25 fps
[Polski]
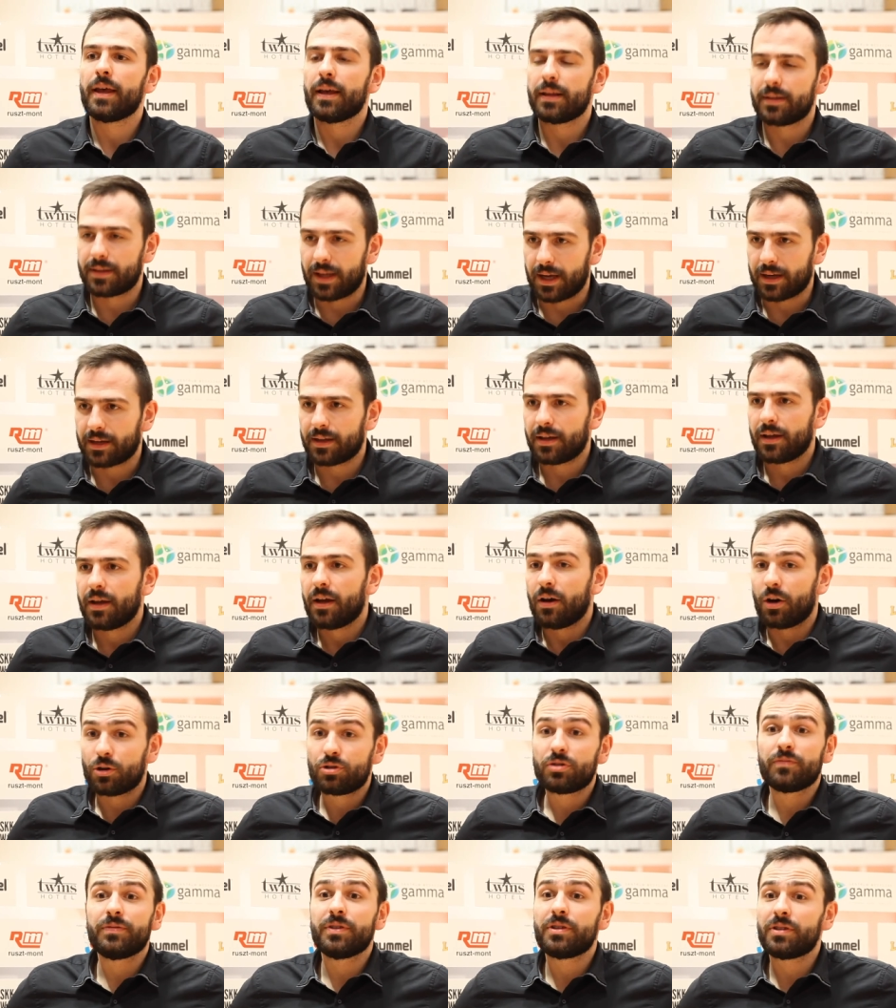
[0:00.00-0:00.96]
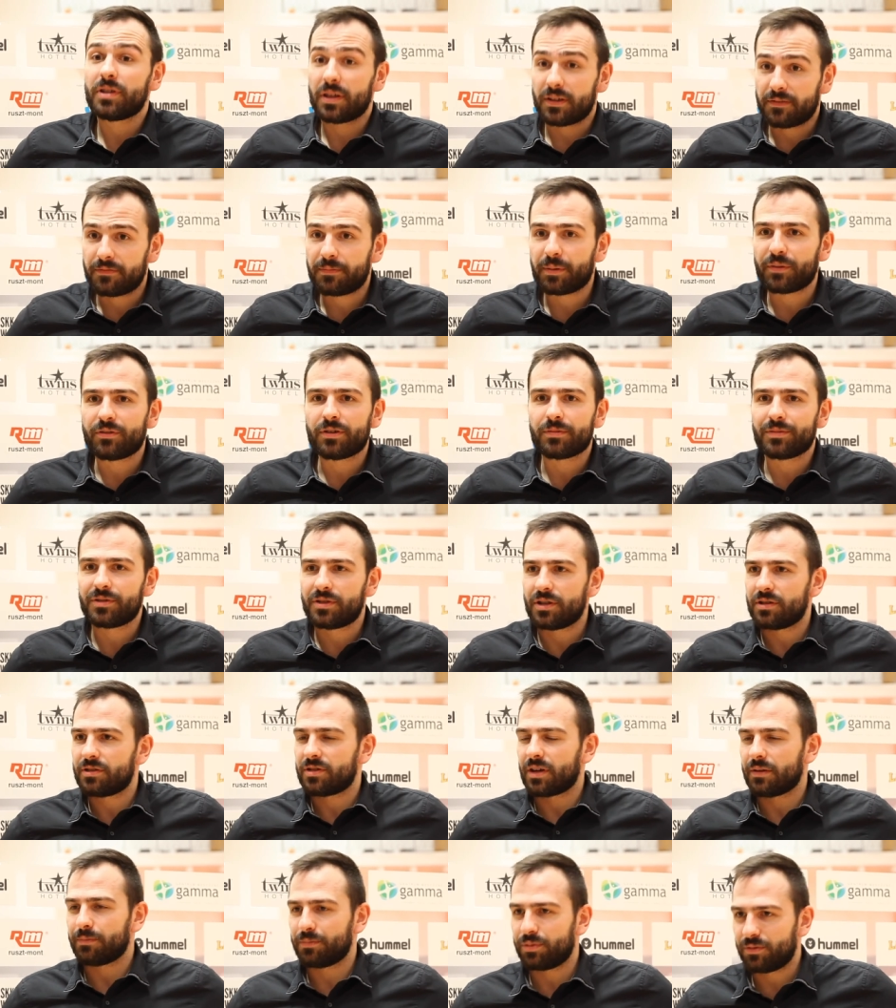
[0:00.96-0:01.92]
Tak, oczywiście w pewnym momencie
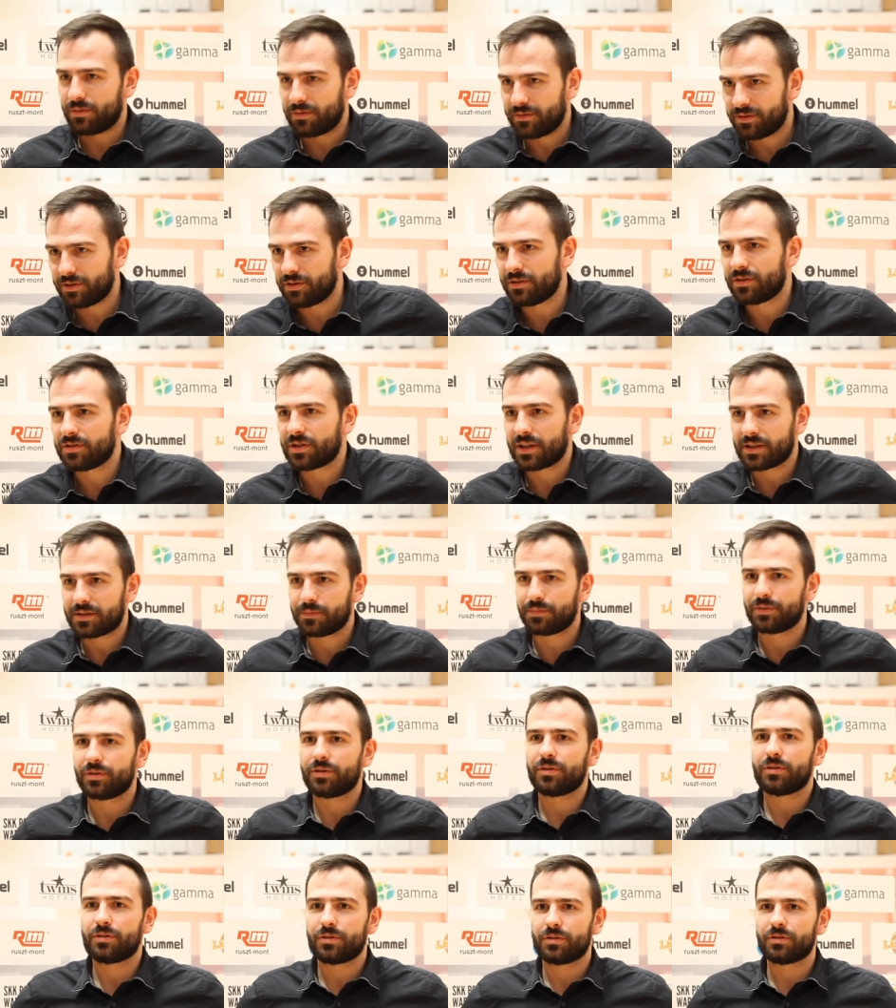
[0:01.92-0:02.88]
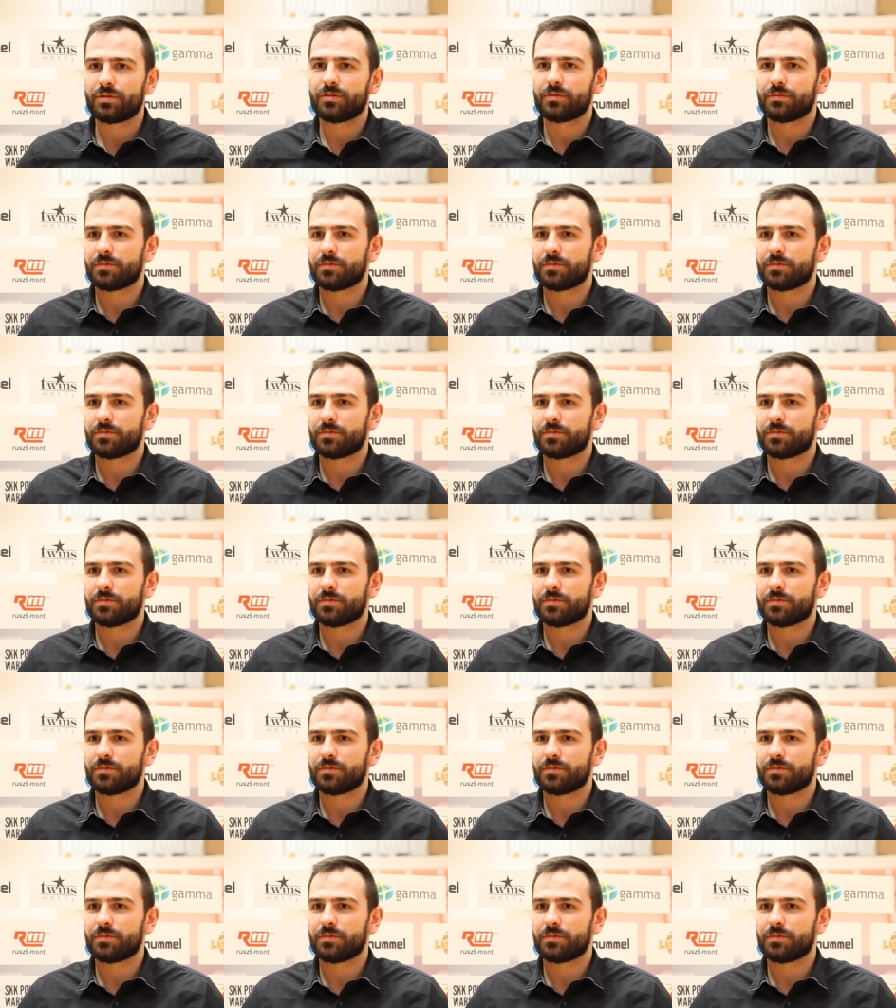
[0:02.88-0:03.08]
trzeba było wziąć czas, bo